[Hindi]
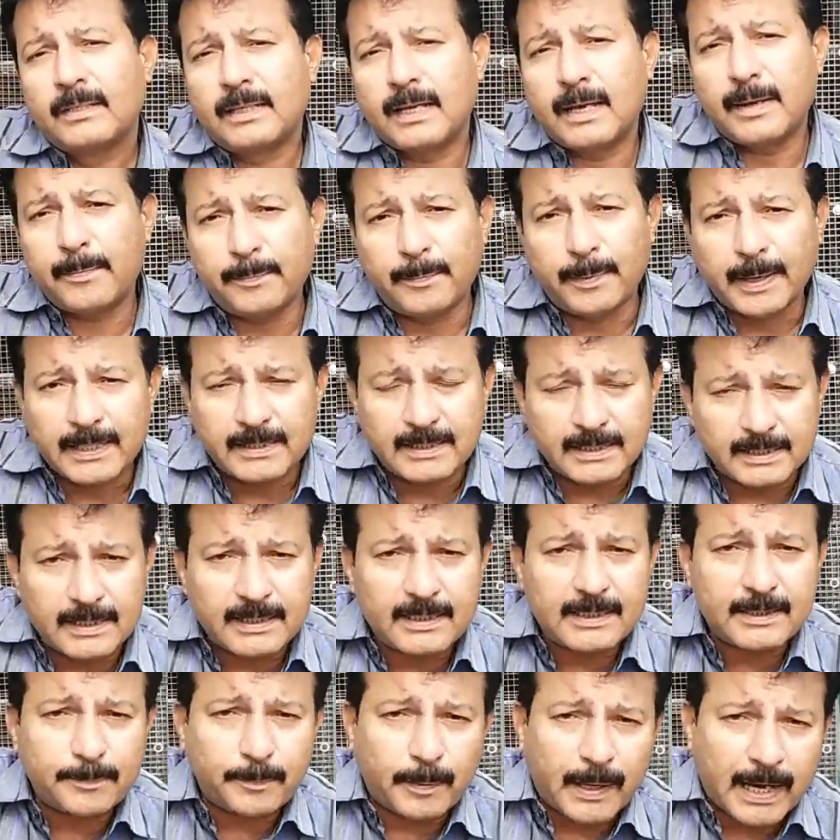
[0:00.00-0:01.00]
कि
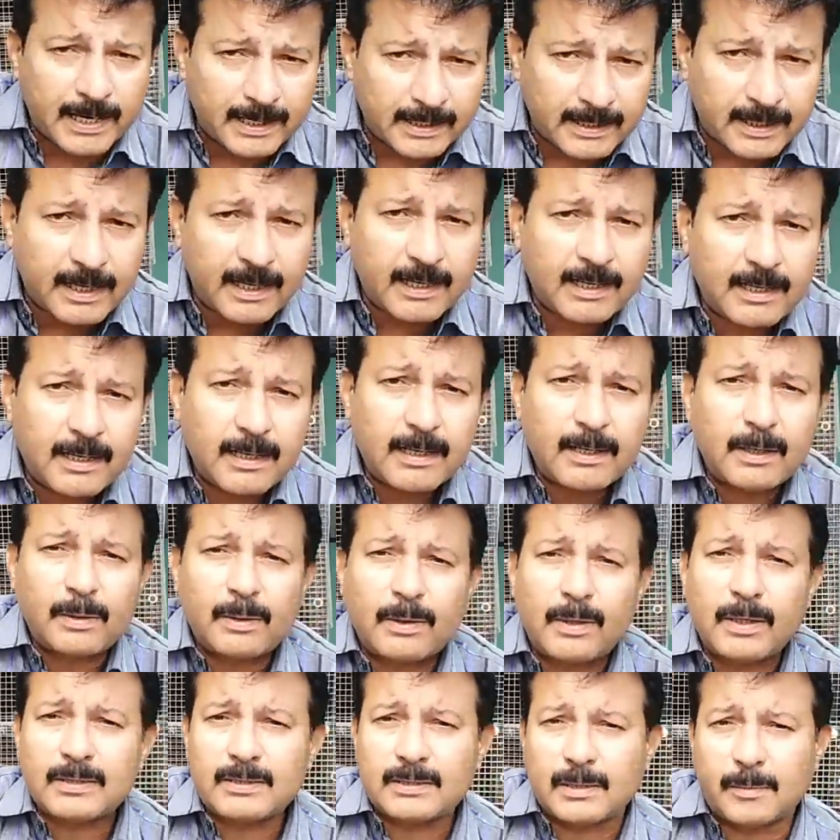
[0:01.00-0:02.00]
बजीज पालना
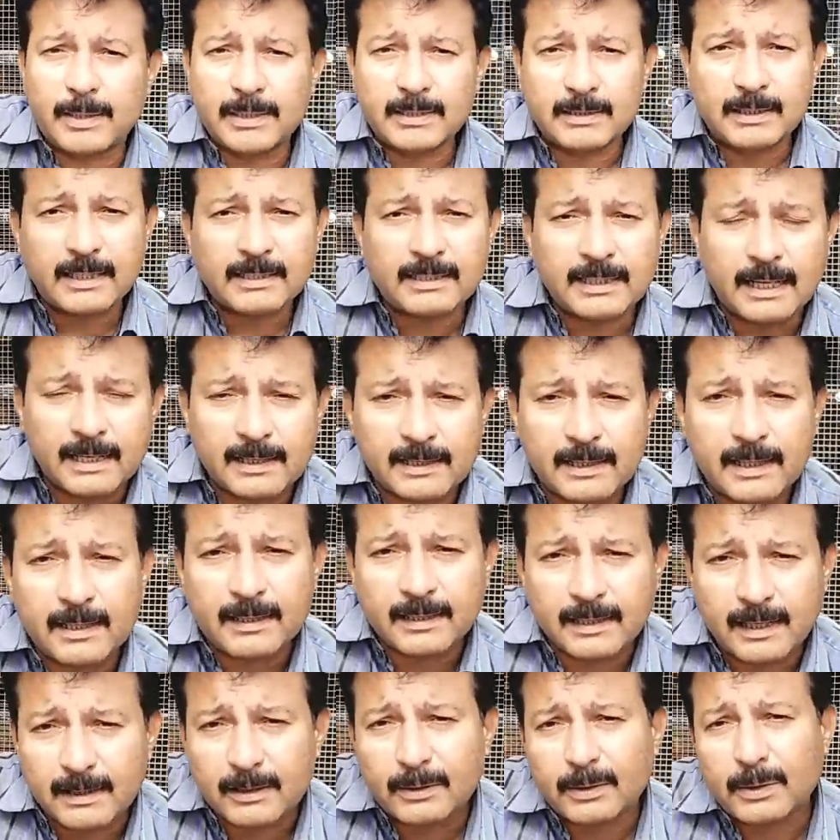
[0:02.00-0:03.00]
और समंदर झाग
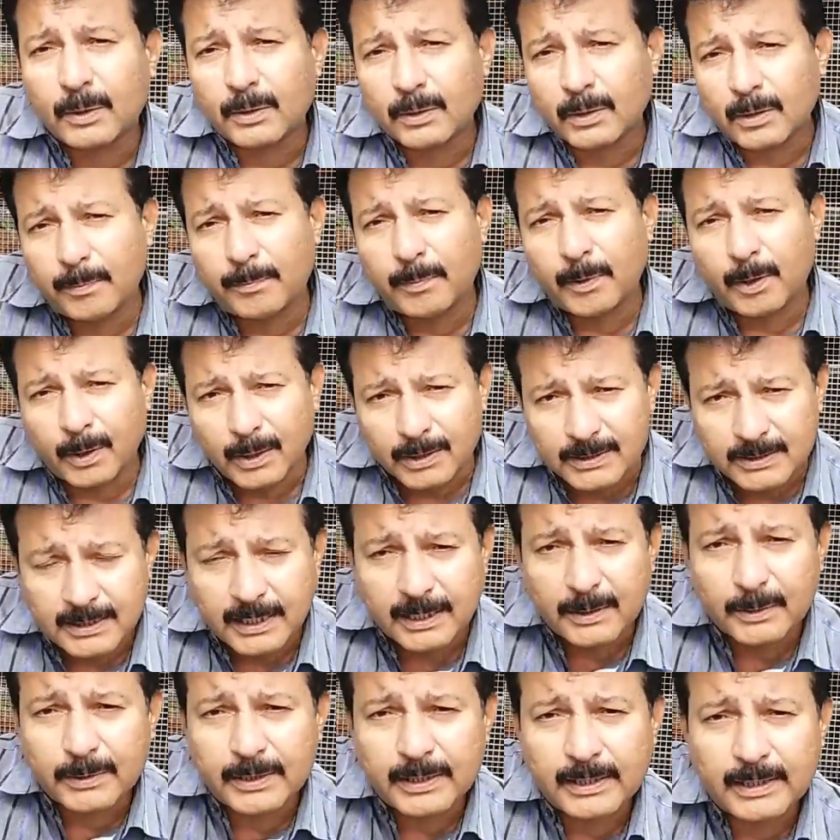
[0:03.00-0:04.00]
रखना दोनों बहुत
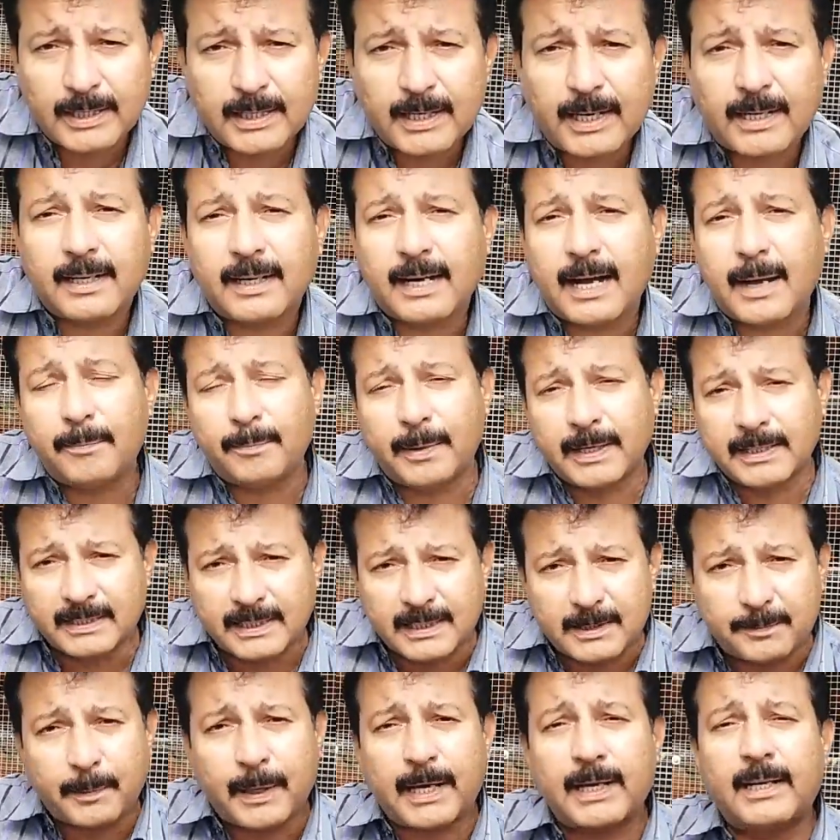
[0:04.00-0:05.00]
ज़रूरी है अगर आप
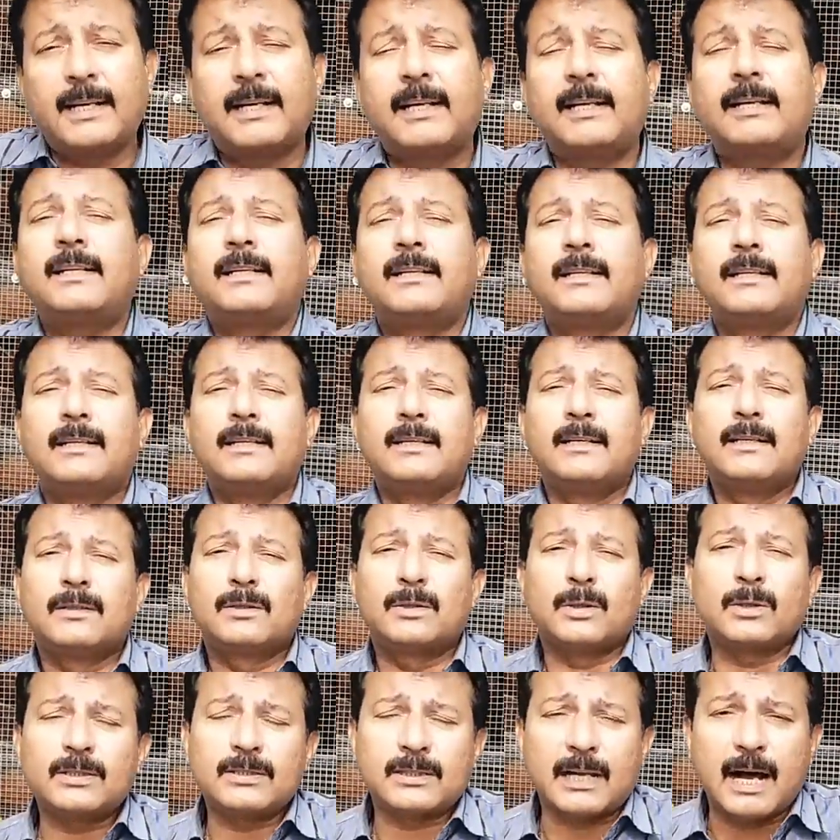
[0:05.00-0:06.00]
बजीज पाल रहे हैं
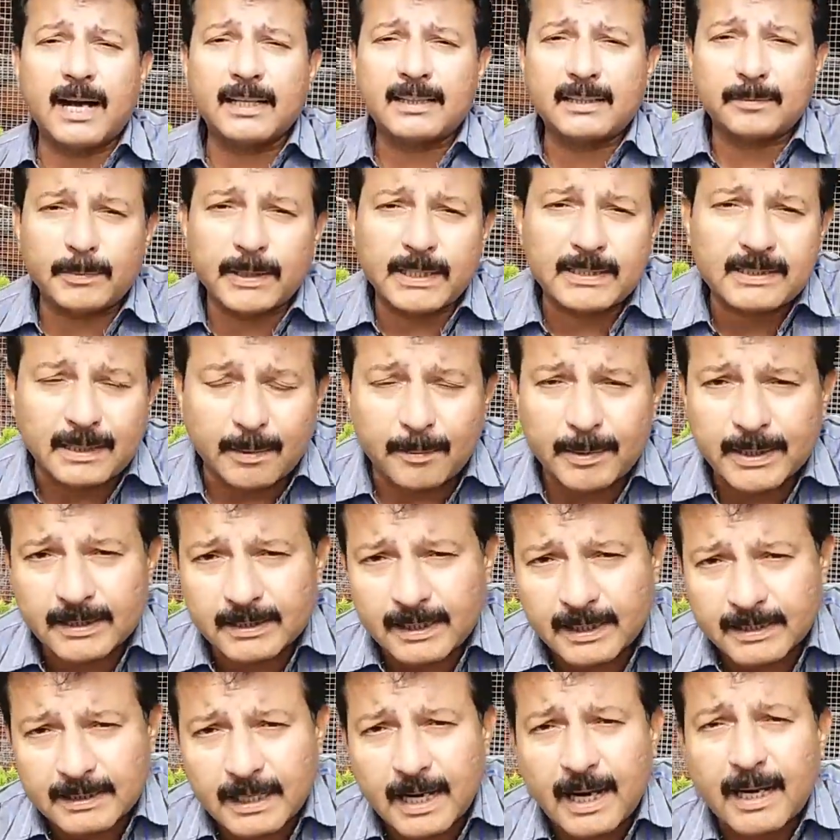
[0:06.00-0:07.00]
तो साथ में
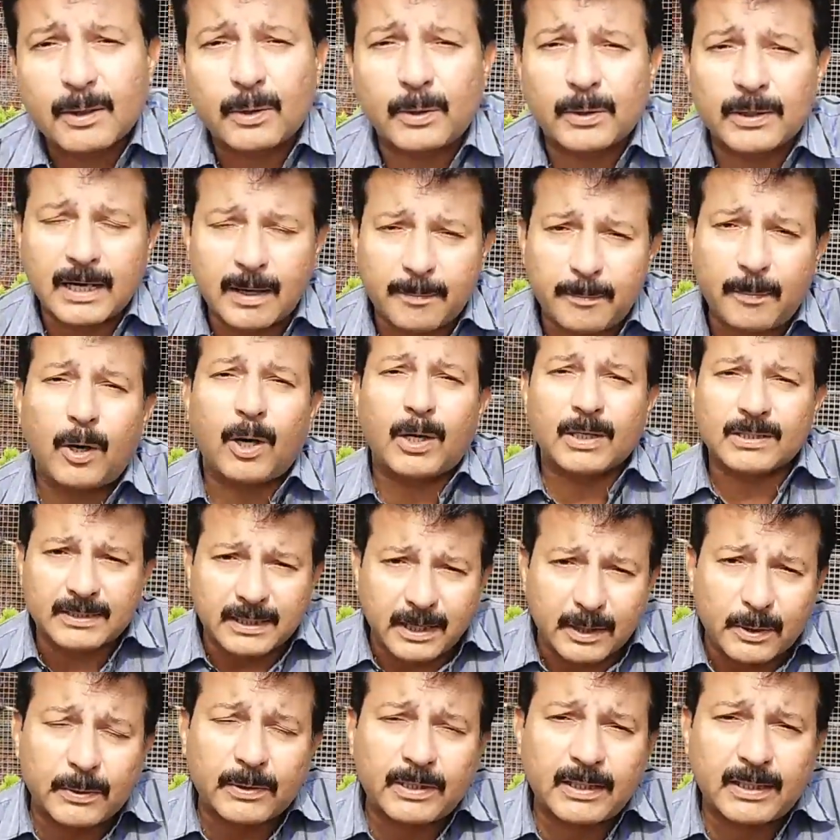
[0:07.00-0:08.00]
समंदर झाग होना बहुत
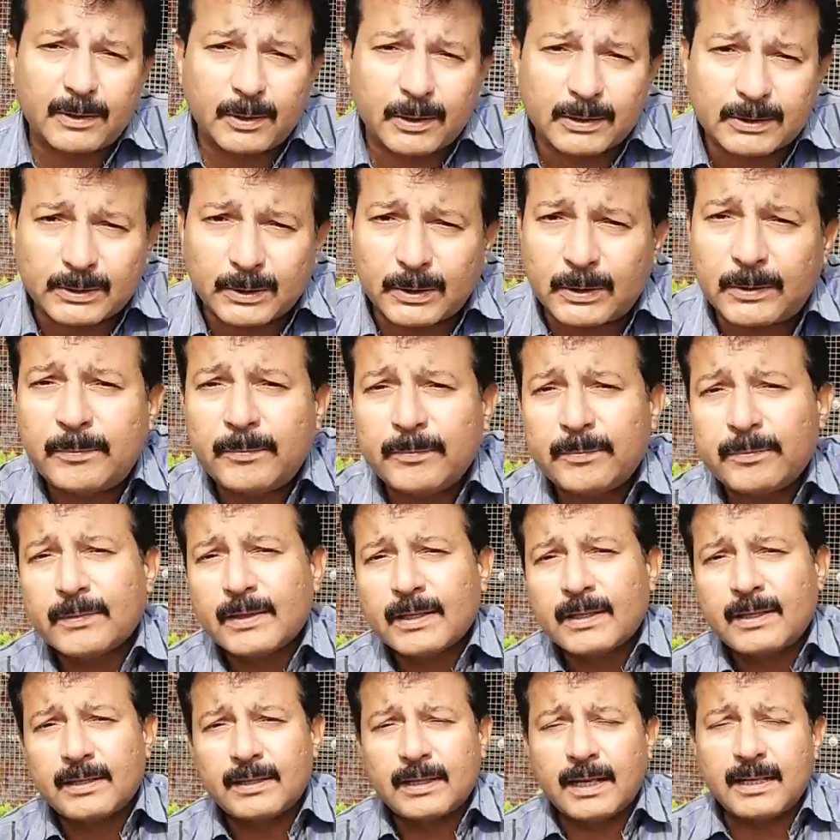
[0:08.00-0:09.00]
ज़रूरी है दोस्तों
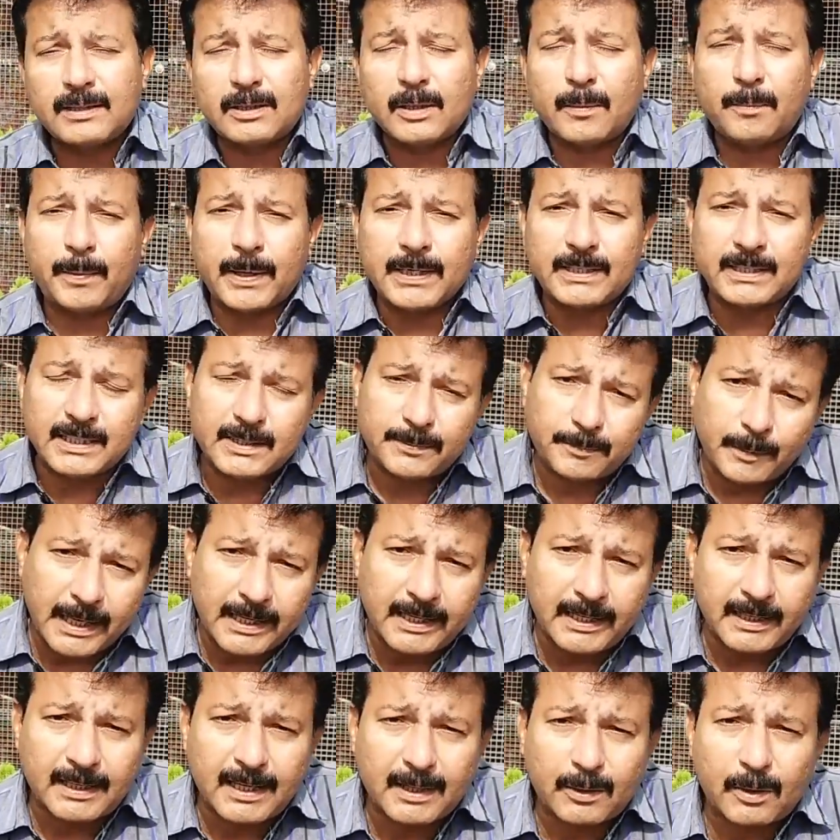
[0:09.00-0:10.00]
नहीं तो बजीज
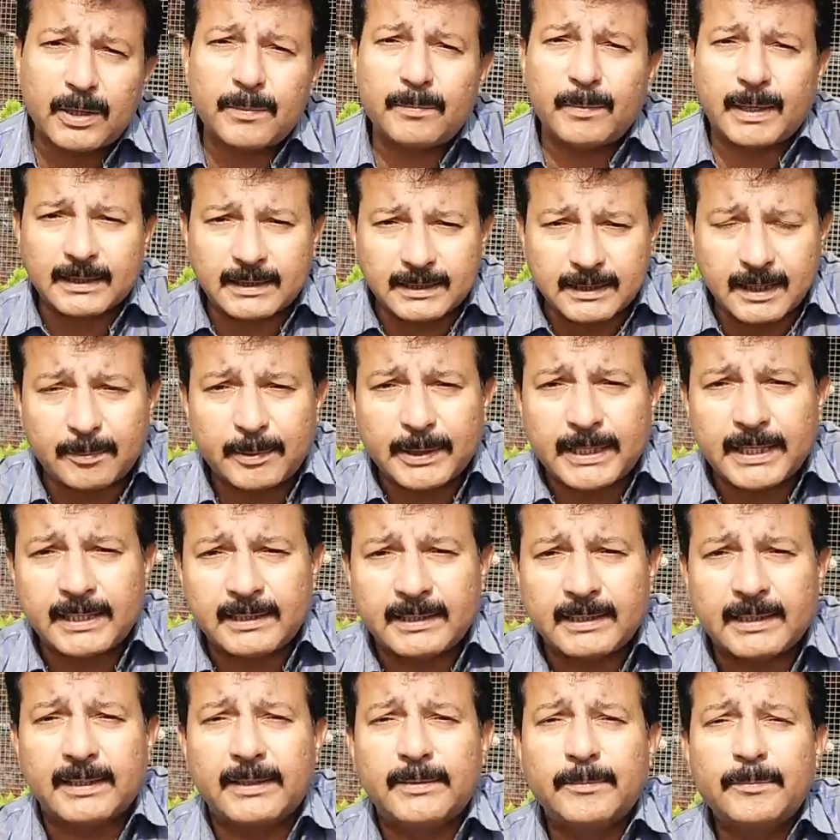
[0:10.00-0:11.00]
पालने का कोई मतलब ही
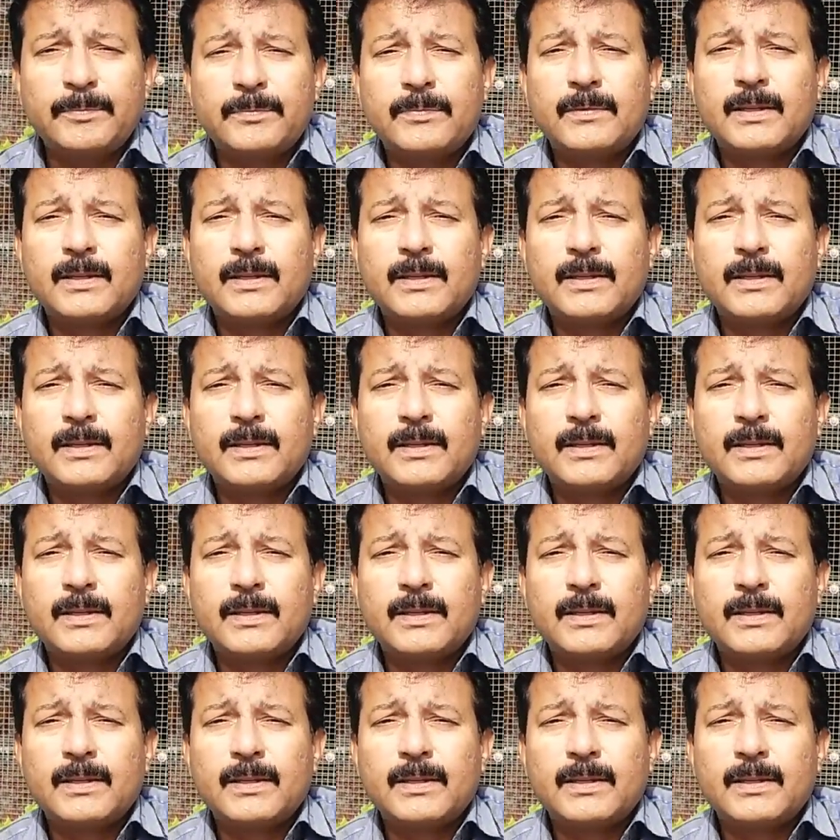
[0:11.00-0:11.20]
नहीं है